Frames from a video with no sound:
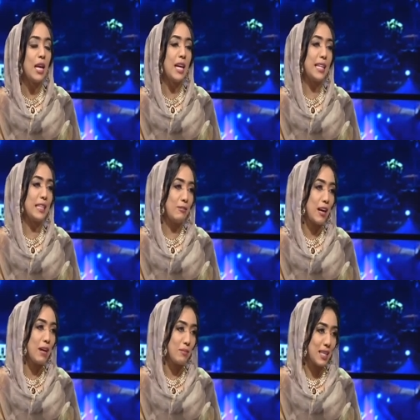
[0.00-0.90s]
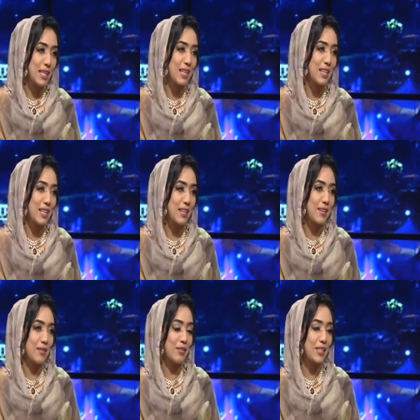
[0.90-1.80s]
نعم شكرا جزيلا على هذا
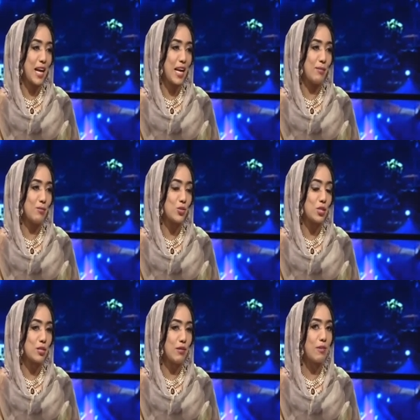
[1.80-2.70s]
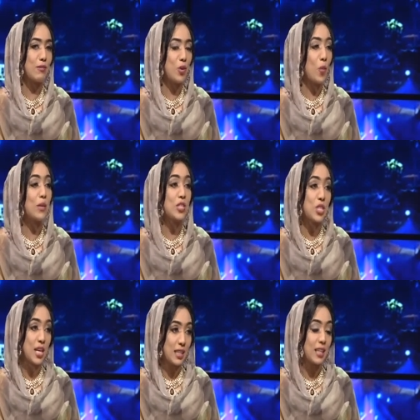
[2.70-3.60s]
السؤال الطيب
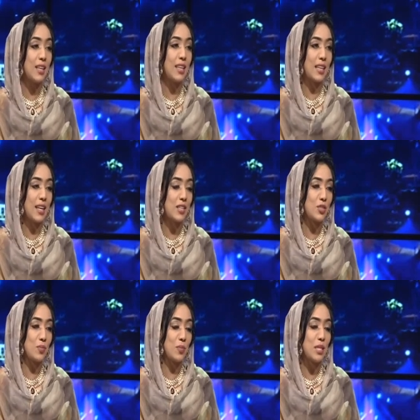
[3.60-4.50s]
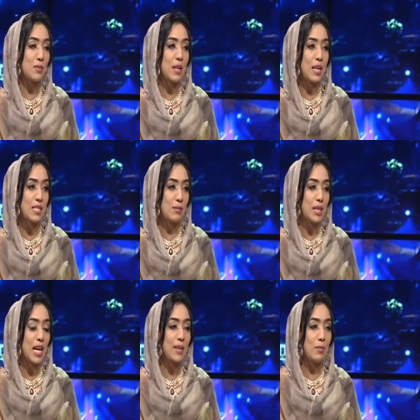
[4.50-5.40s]
آه، في في الحقيقه يعني
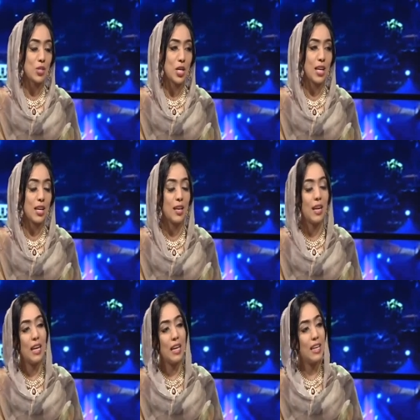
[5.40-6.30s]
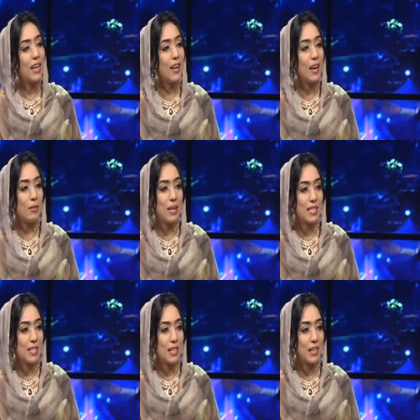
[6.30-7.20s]
آه، المستشفى
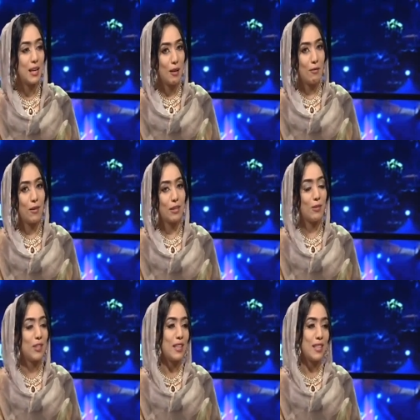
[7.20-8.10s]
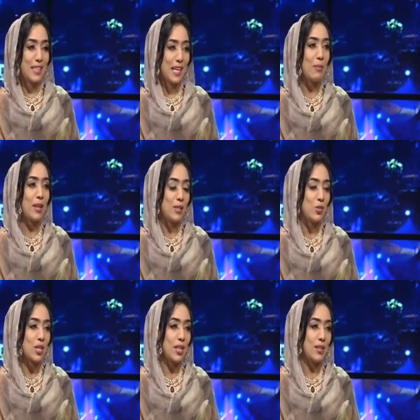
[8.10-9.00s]
دي لما بدات بدات هي
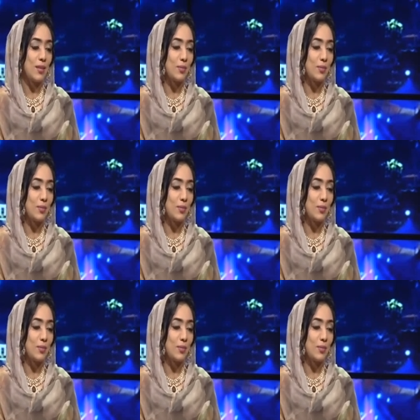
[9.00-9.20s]
عباره عن